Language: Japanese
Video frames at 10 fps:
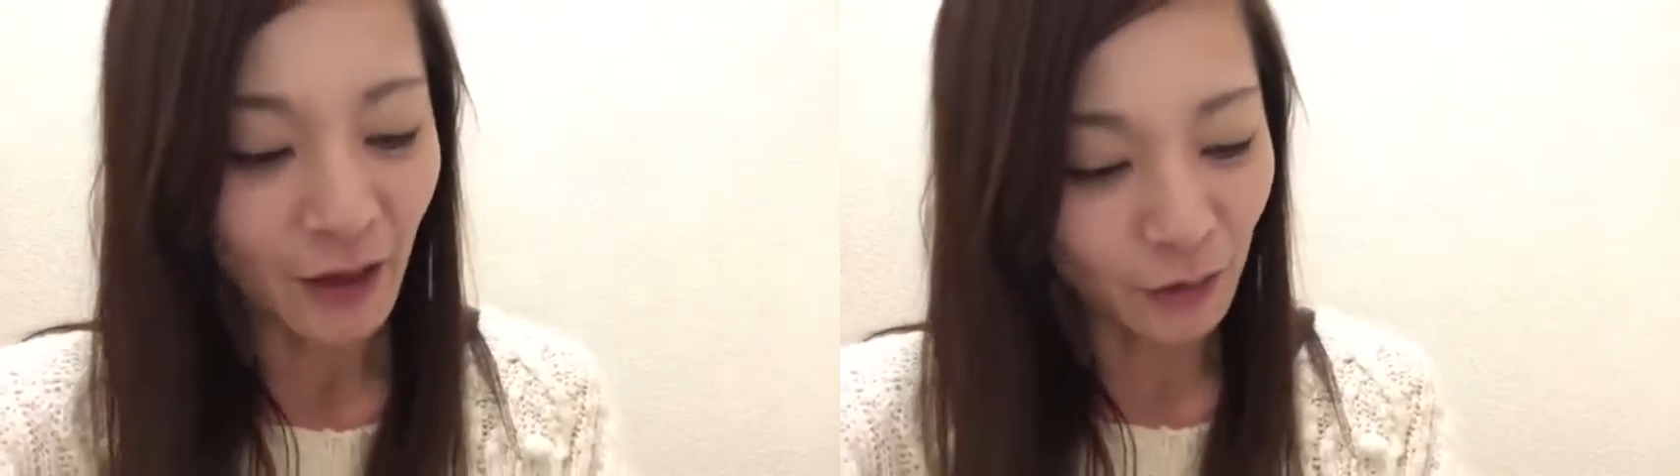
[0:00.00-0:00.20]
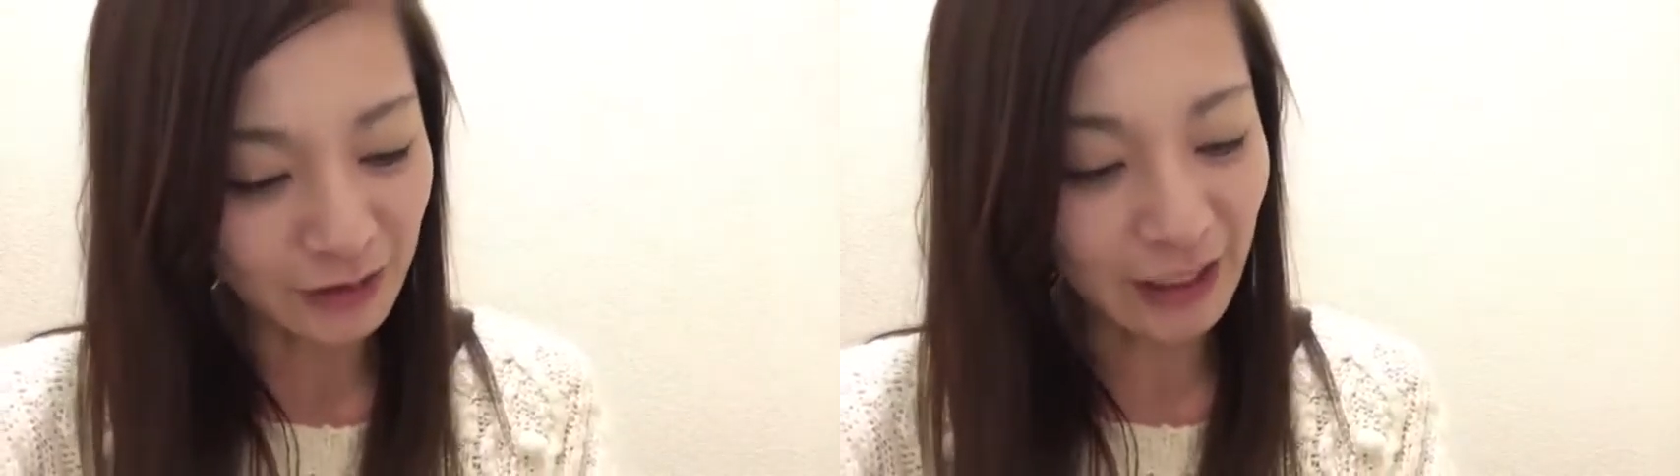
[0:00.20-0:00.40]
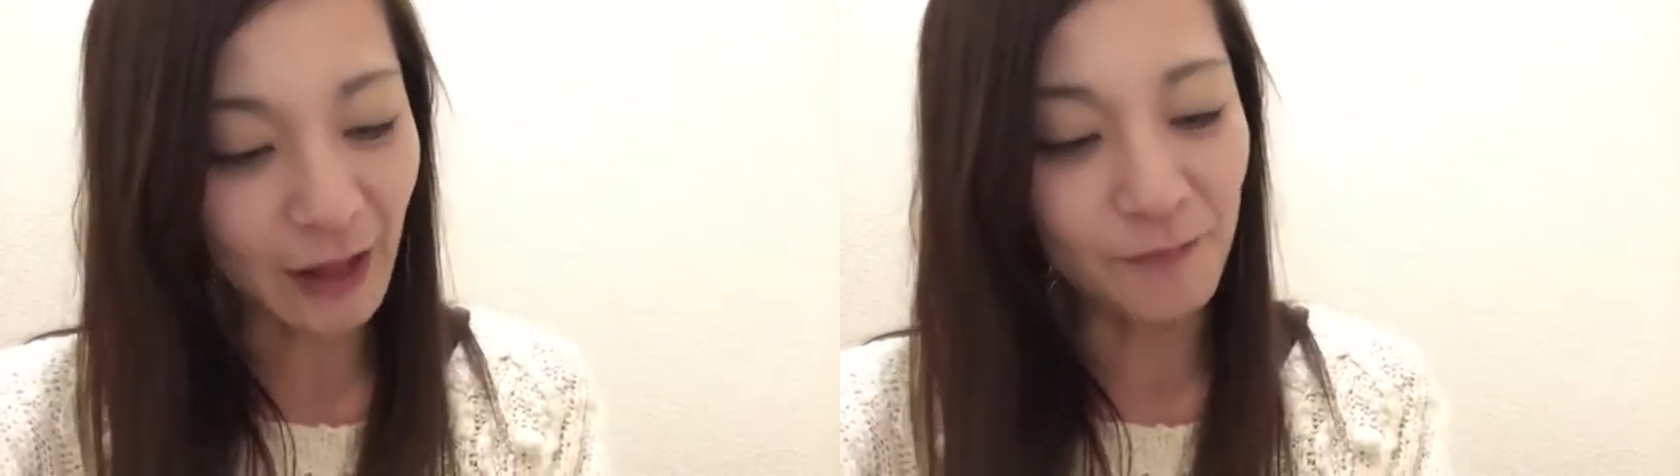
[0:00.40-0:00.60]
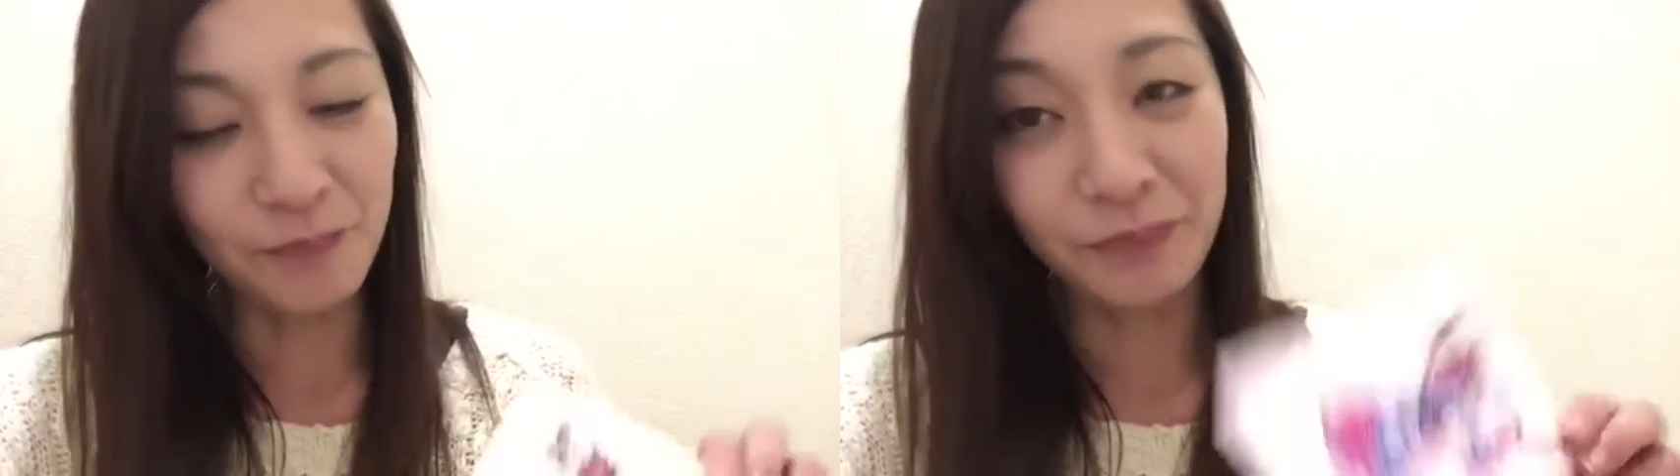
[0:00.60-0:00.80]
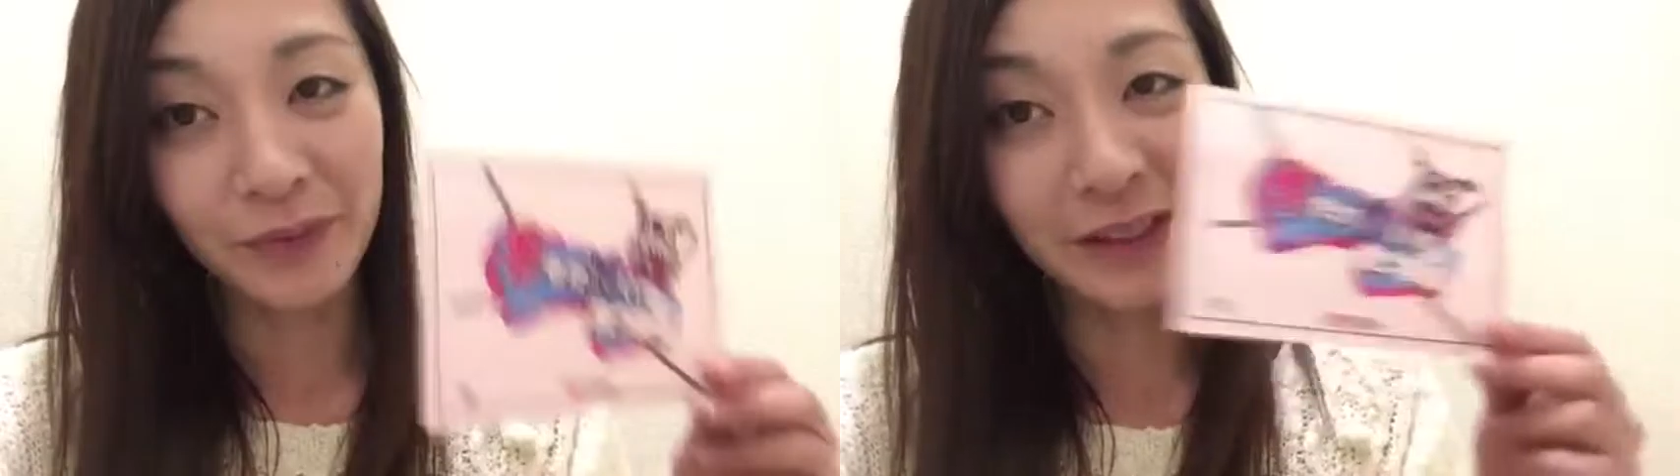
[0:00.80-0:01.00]
こちら
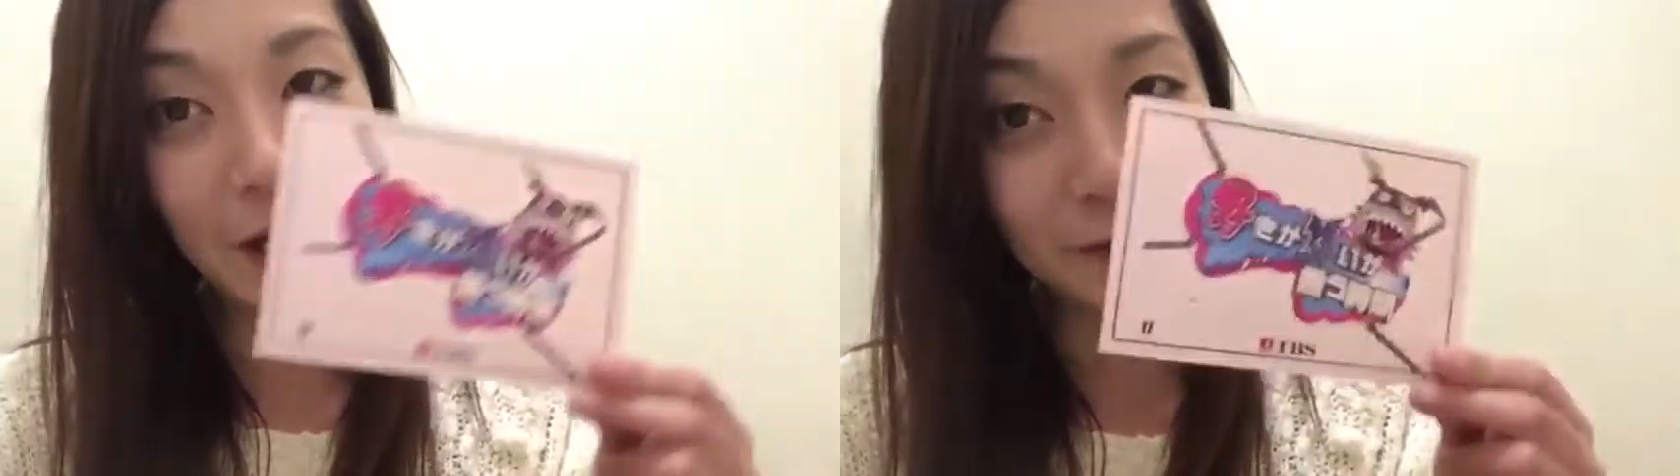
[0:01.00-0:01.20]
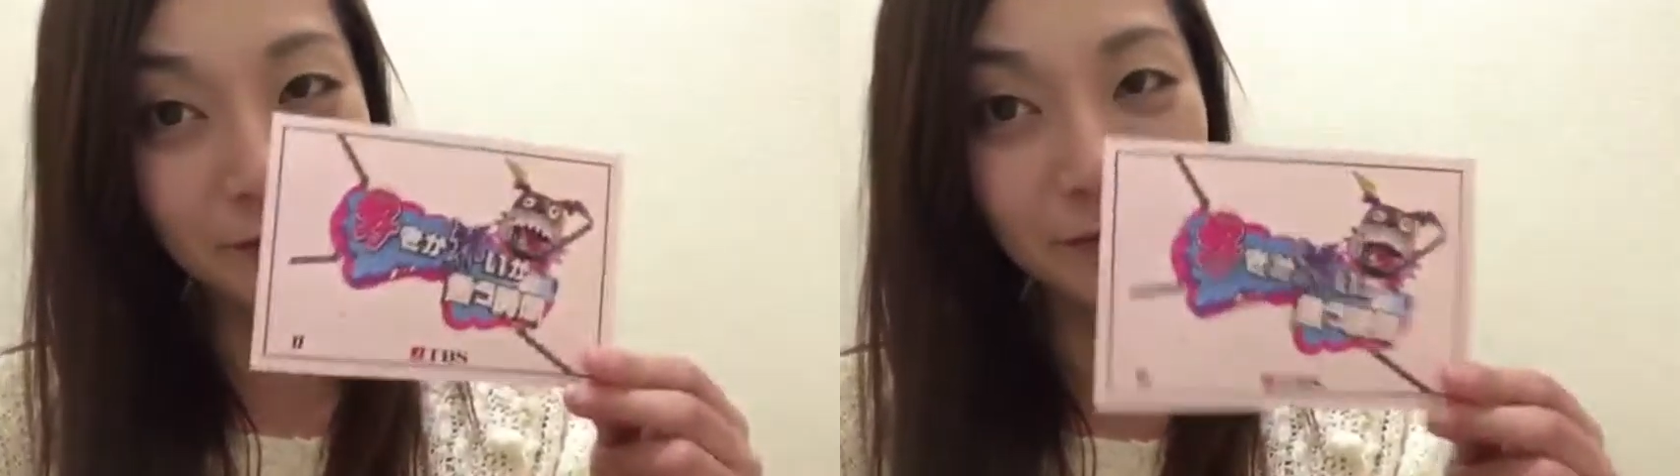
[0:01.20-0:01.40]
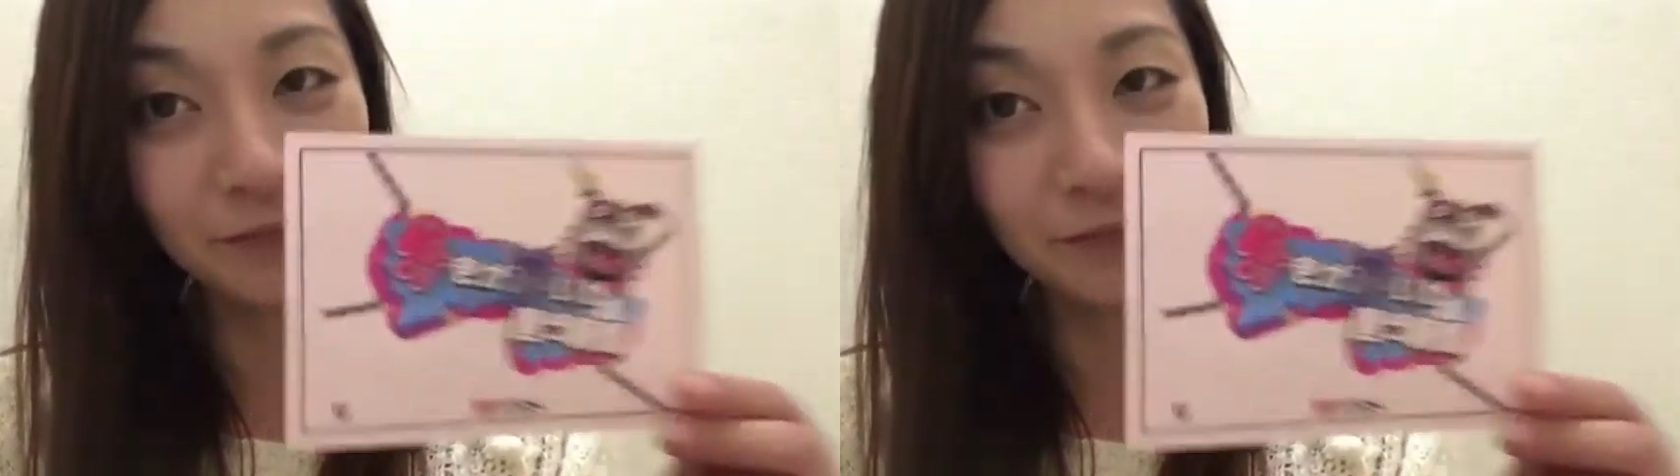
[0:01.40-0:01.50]
じゃん